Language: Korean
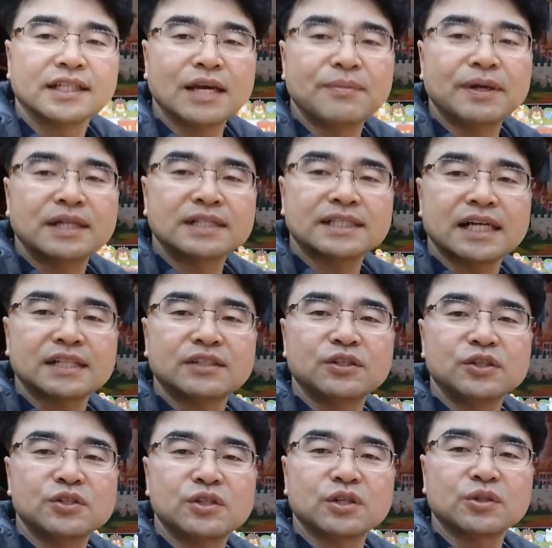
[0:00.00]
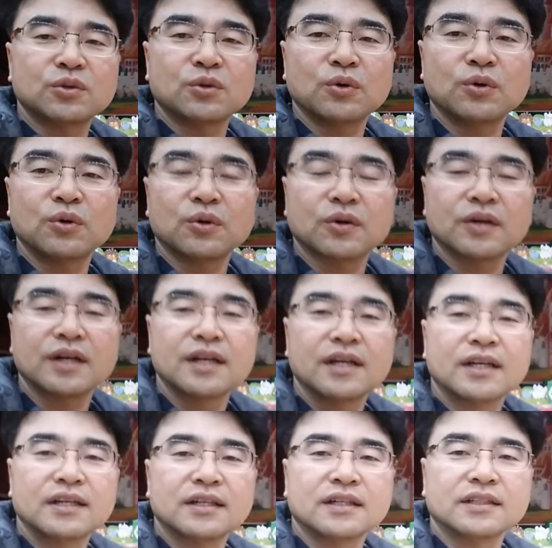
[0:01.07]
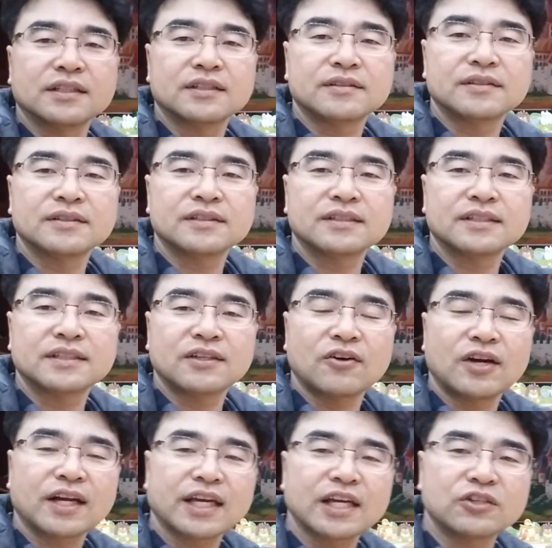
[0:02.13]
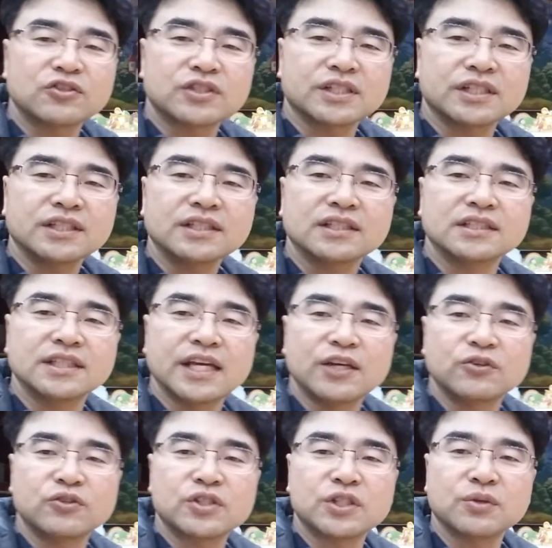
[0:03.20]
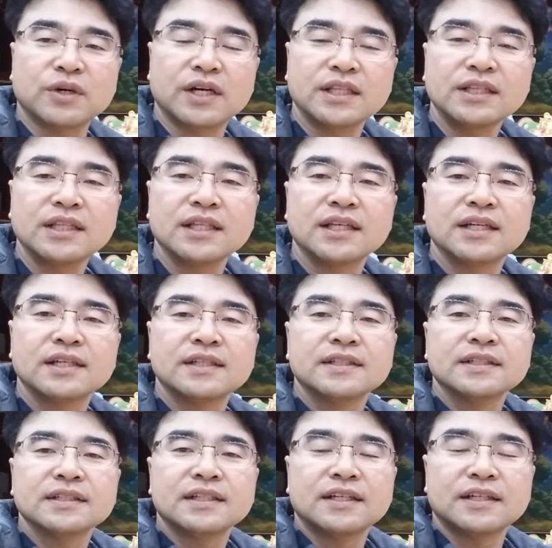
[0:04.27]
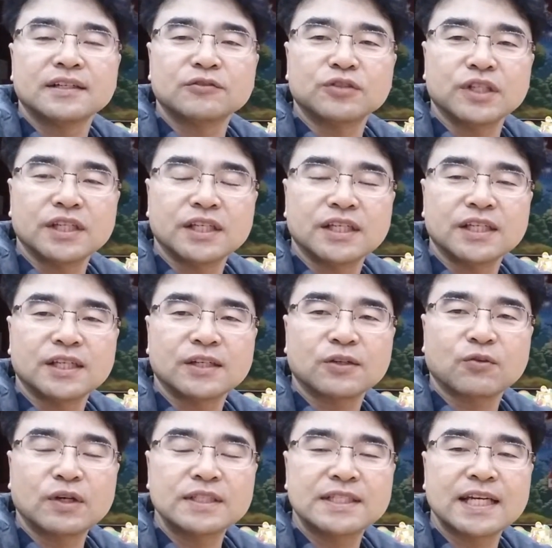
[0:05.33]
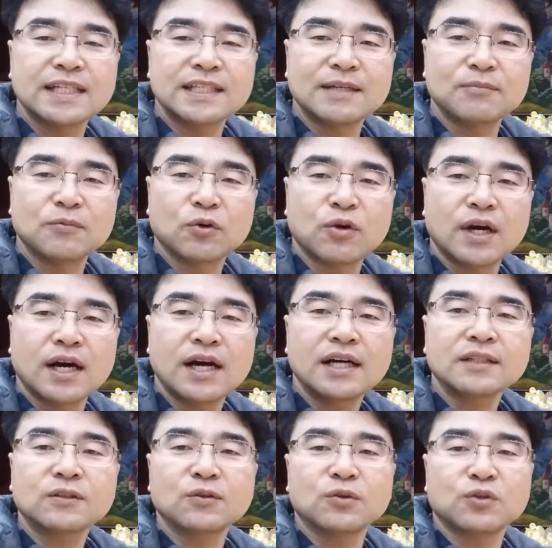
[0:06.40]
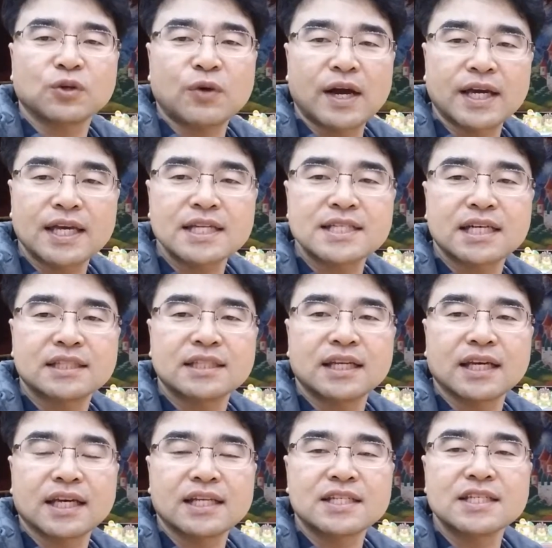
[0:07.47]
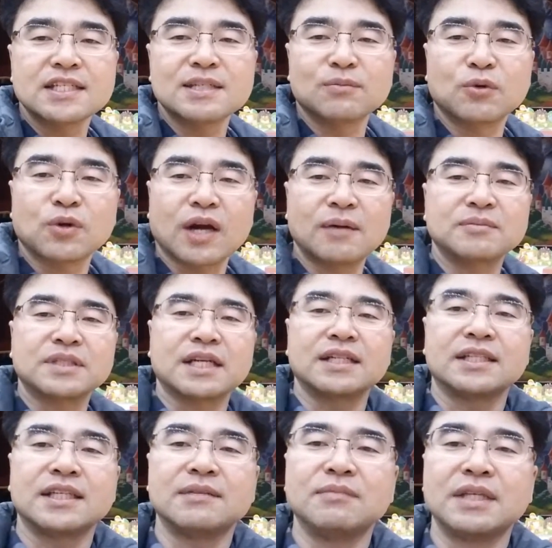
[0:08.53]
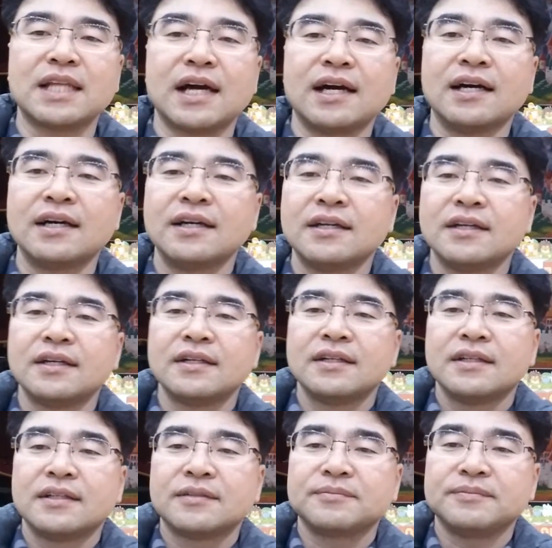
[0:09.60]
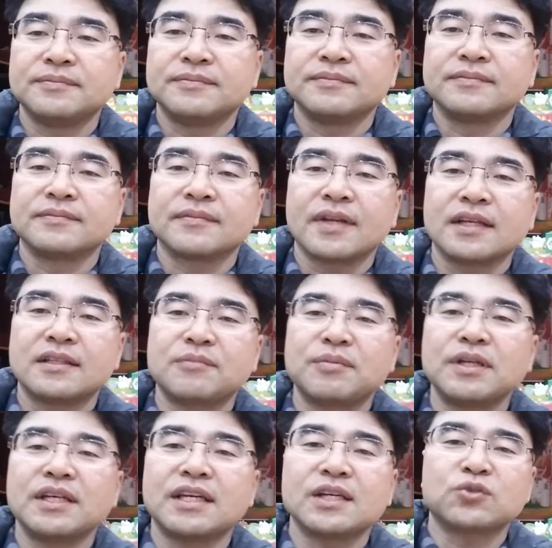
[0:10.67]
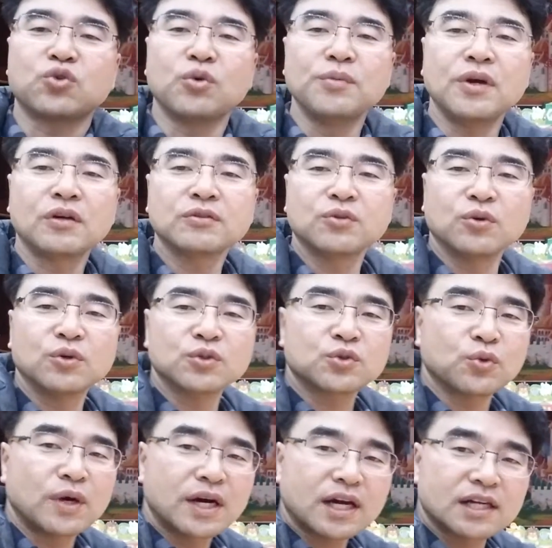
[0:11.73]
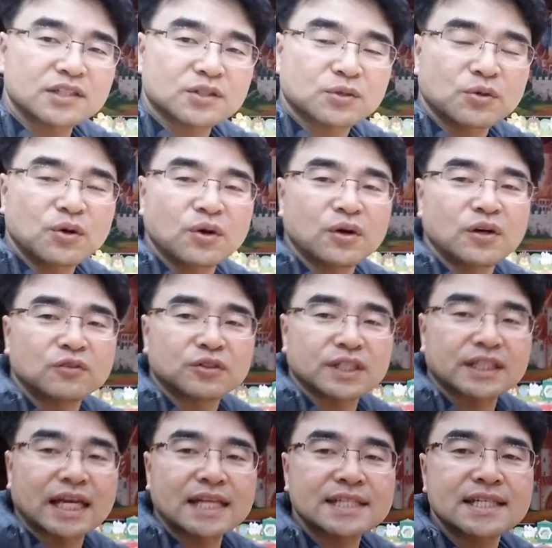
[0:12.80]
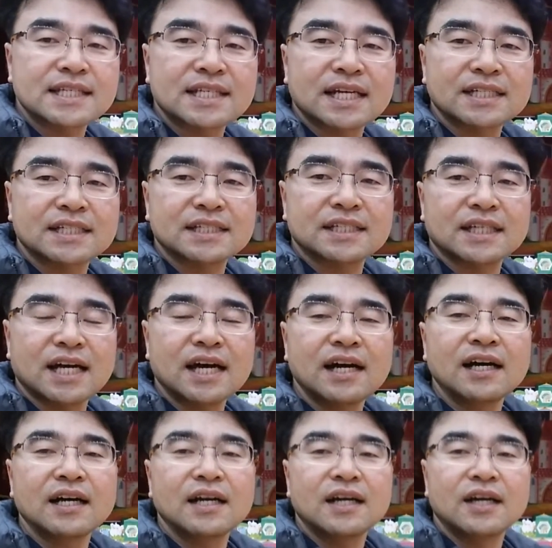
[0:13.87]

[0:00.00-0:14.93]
예배를 잘 드릴 수 있도록 허락해 어, 주신 근혜 유치원 우리 권사님과 또 우리 관계자들에게 진심으로 감사를 드립니다. 음, 특별히 이렇게 조명도 좋아가지고 우리 단체 사진이나